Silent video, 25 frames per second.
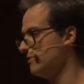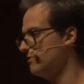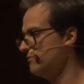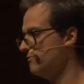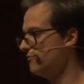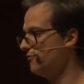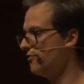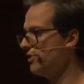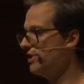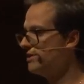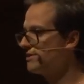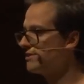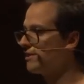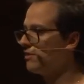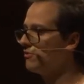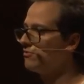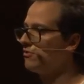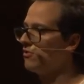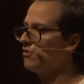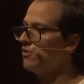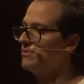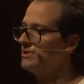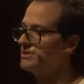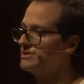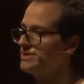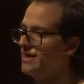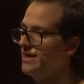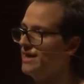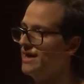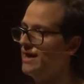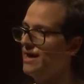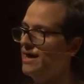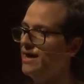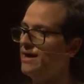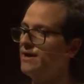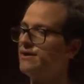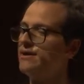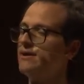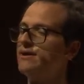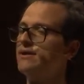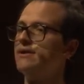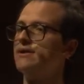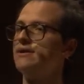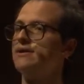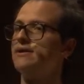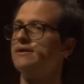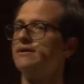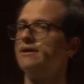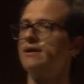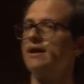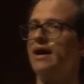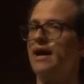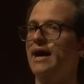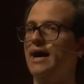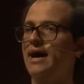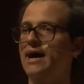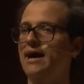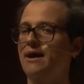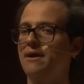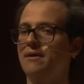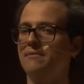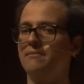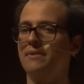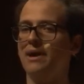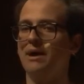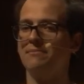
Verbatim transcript: foi então que eu comecei a, a,